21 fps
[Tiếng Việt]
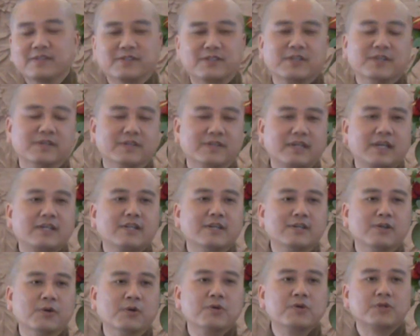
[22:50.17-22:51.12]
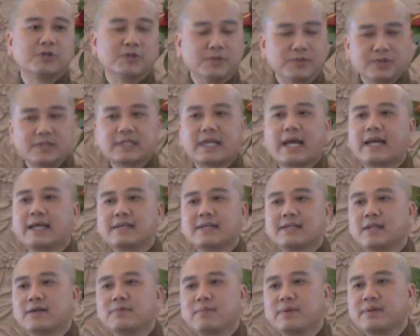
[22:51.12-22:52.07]
thường thường cái người uống rượu
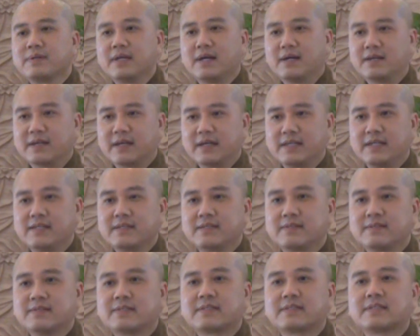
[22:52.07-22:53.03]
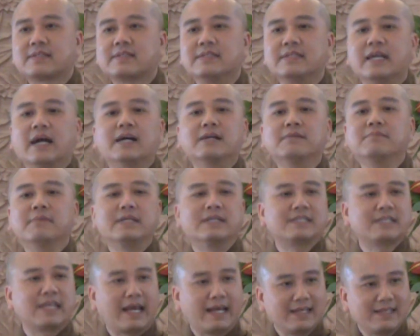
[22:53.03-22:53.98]
say đâu bao giờ nghĩ
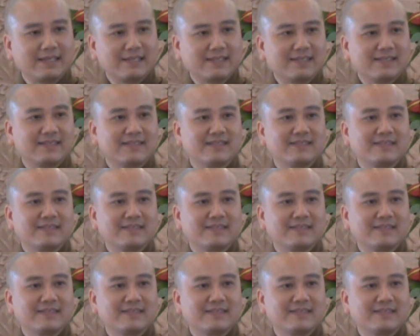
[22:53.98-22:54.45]
nhận mình say